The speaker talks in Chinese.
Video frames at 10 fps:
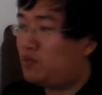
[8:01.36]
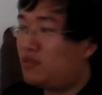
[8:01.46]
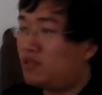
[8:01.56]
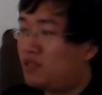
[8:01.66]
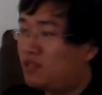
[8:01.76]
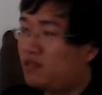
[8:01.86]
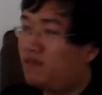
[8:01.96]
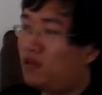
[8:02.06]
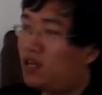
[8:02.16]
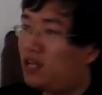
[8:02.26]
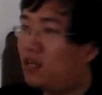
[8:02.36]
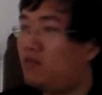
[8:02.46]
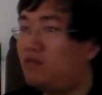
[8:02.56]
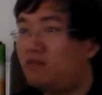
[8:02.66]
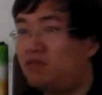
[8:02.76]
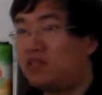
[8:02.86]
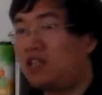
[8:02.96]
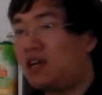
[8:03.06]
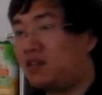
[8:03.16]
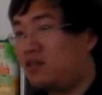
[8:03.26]
举止是否合乎于
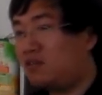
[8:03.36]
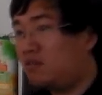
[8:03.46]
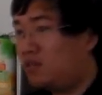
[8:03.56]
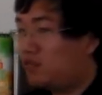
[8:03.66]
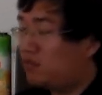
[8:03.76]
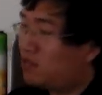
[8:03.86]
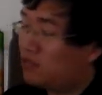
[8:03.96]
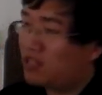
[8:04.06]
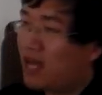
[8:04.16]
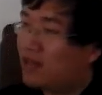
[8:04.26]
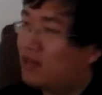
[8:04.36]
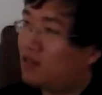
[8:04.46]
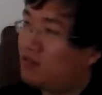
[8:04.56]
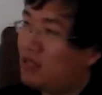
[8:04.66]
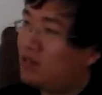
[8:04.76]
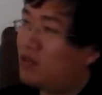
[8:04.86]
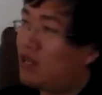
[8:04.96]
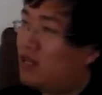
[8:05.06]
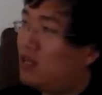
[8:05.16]
这样一种一种一种大道的运转。